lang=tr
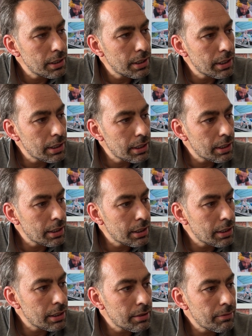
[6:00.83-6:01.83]
Ee,
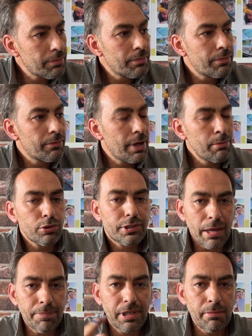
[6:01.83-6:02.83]
ve bu
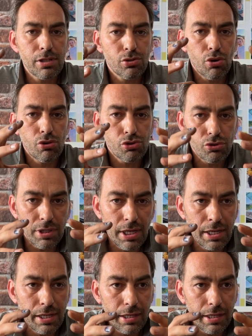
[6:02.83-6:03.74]
tepkime sonucunda